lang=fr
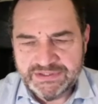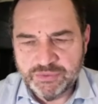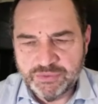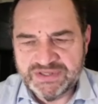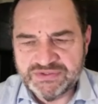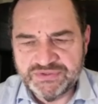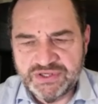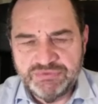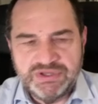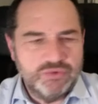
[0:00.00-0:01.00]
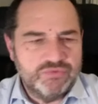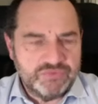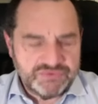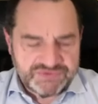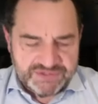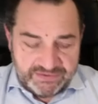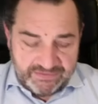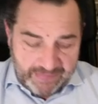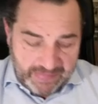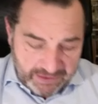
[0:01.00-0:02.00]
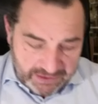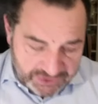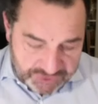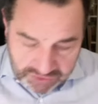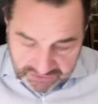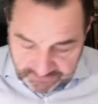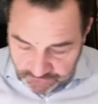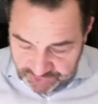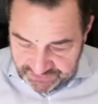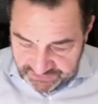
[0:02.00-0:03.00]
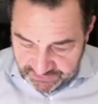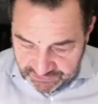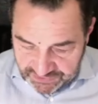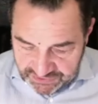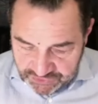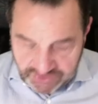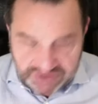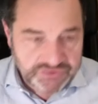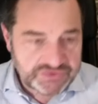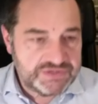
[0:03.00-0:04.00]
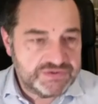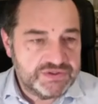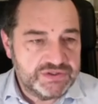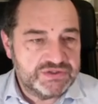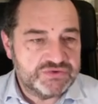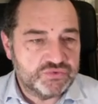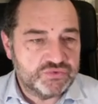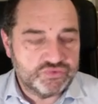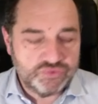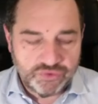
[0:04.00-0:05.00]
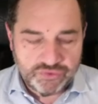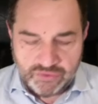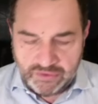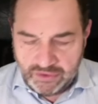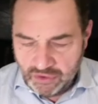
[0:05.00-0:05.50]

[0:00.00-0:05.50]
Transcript: qui se présentent à lui et aux Français, se réfugie dans des sujets de société qui sont toujours